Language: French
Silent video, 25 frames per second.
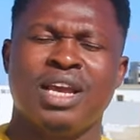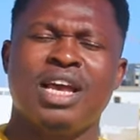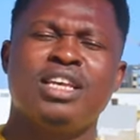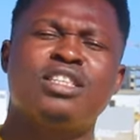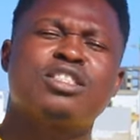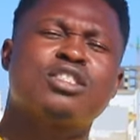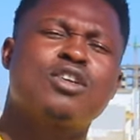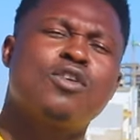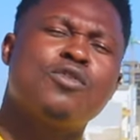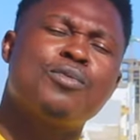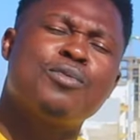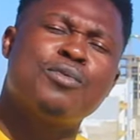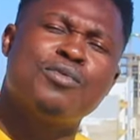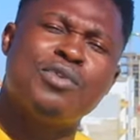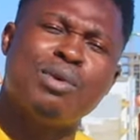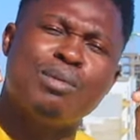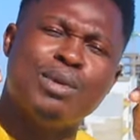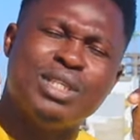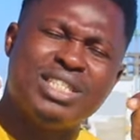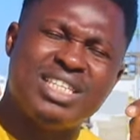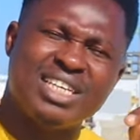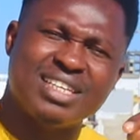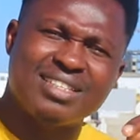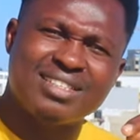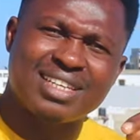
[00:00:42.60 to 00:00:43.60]
Est-ce que vous pouvez
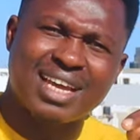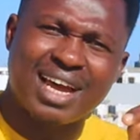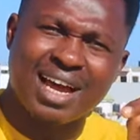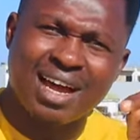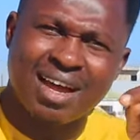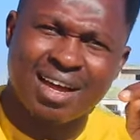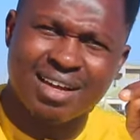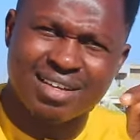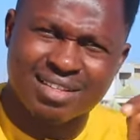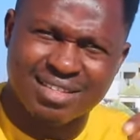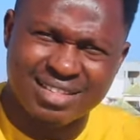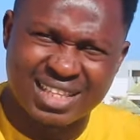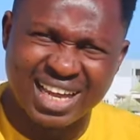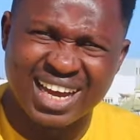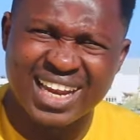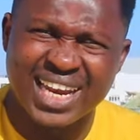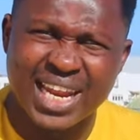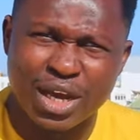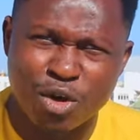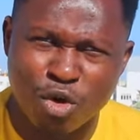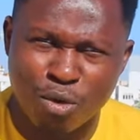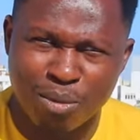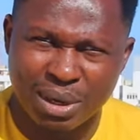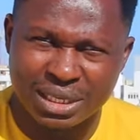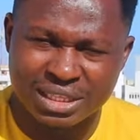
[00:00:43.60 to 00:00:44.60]
me dire ça dans
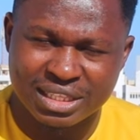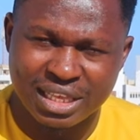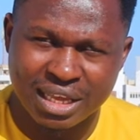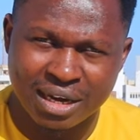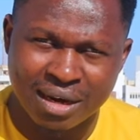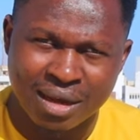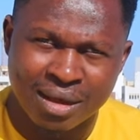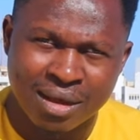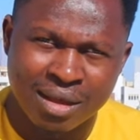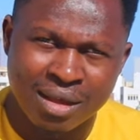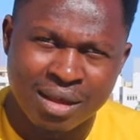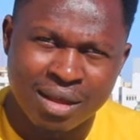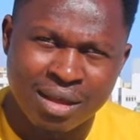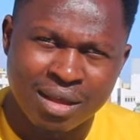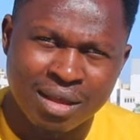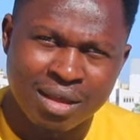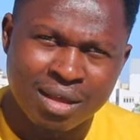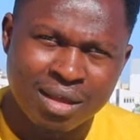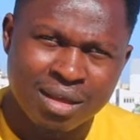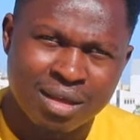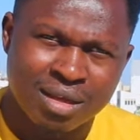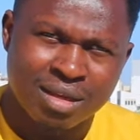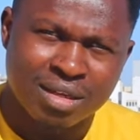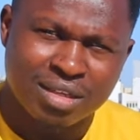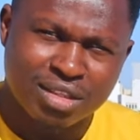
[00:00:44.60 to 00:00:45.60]
les commentaires
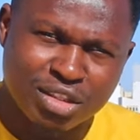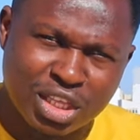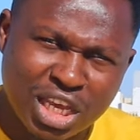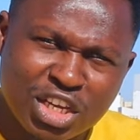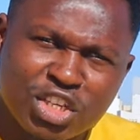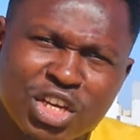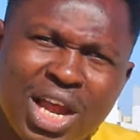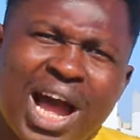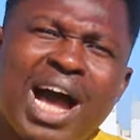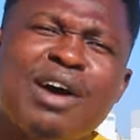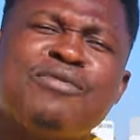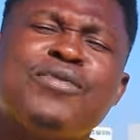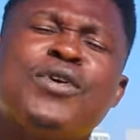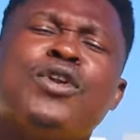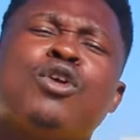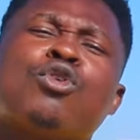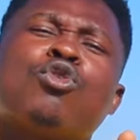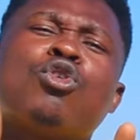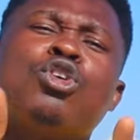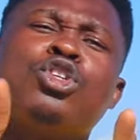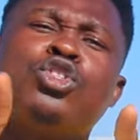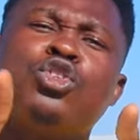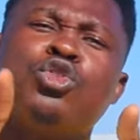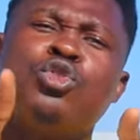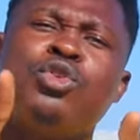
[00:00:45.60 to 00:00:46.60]
Déjà, avant de
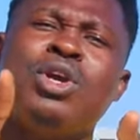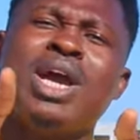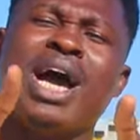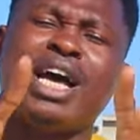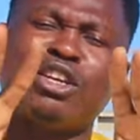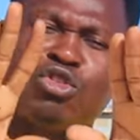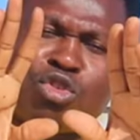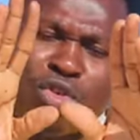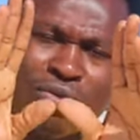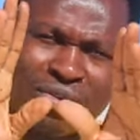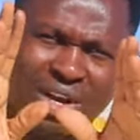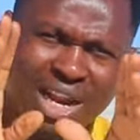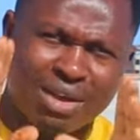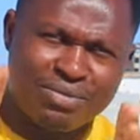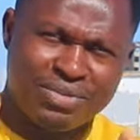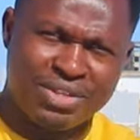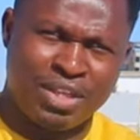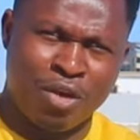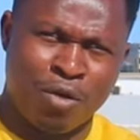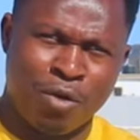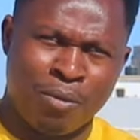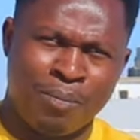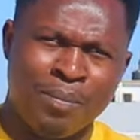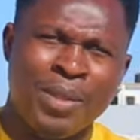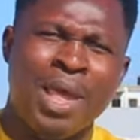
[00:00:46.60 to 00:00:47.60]
continuer à suivre la
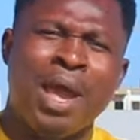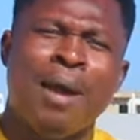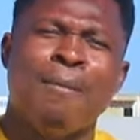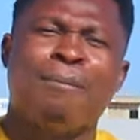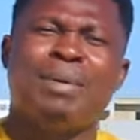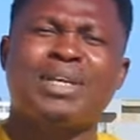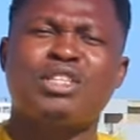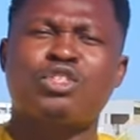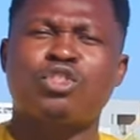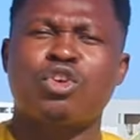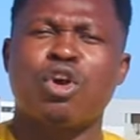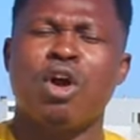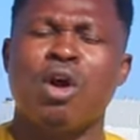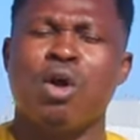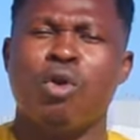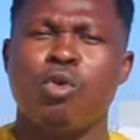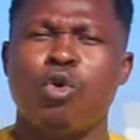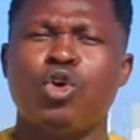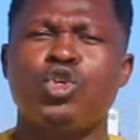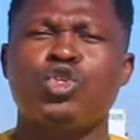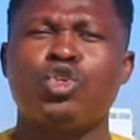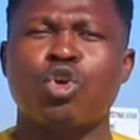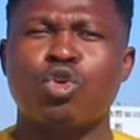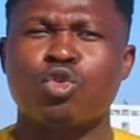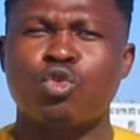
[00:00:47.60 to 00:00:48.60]
vidéo, parce
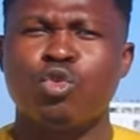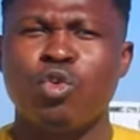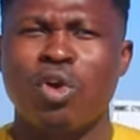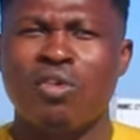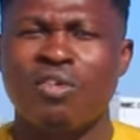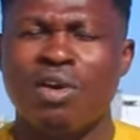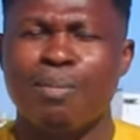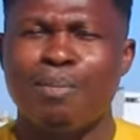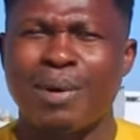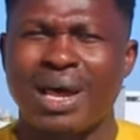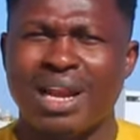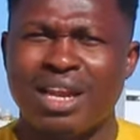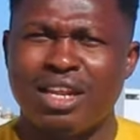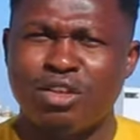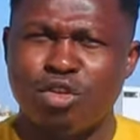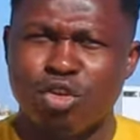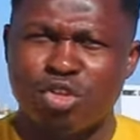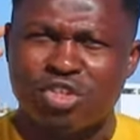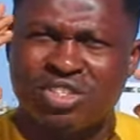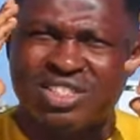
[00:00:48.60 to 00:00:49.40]
qu'aujourd'hui, on va parler de